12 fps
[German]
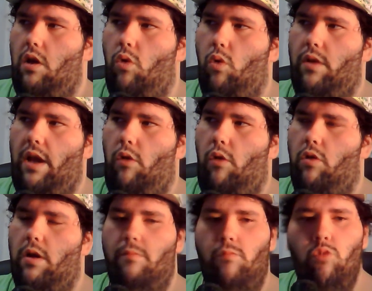Oder
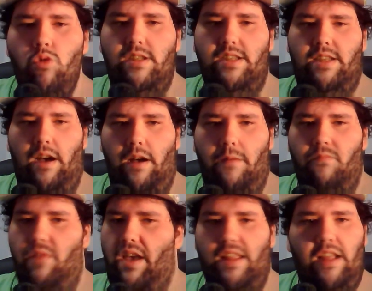auch Musiker
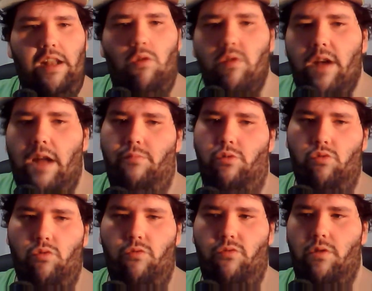wäre dann auch kein
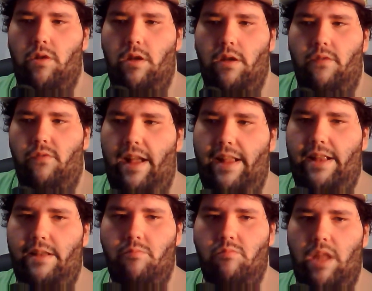Beruf,
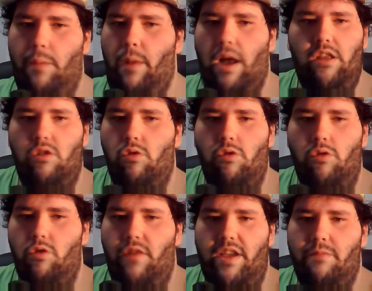weil der macht ja nur
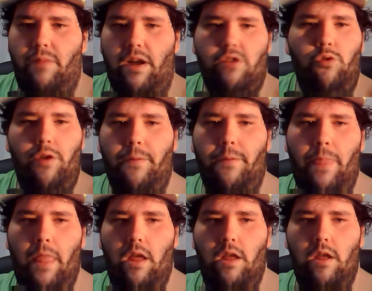irgendwelche paar Töne.
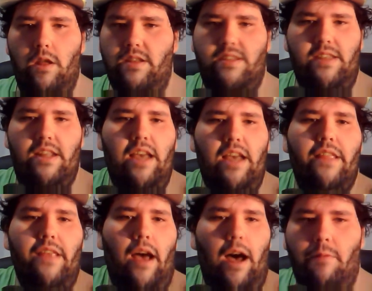Das ist ja nicht
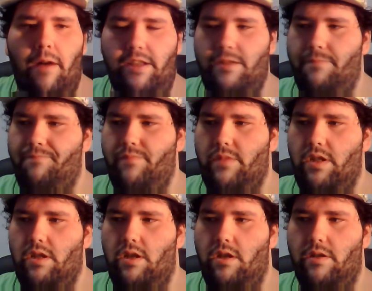harte Arbeit.
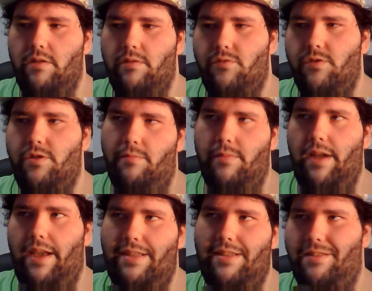Stimmt
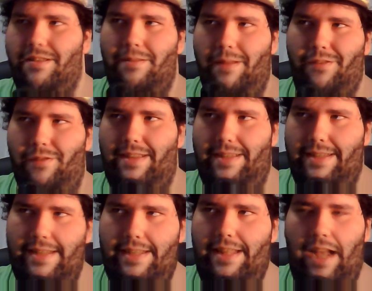eigentlich, stimmt natürlich
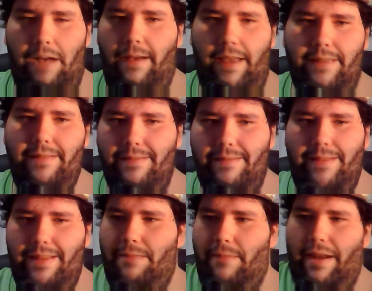nicht, aber
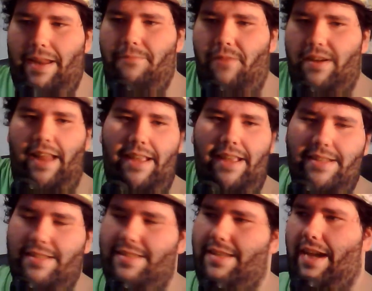immer im Vergleich,
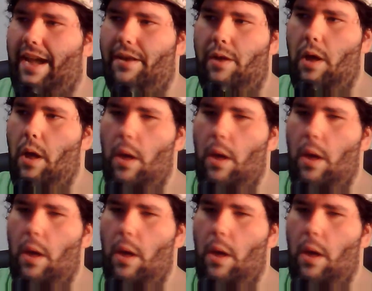das ist ja kein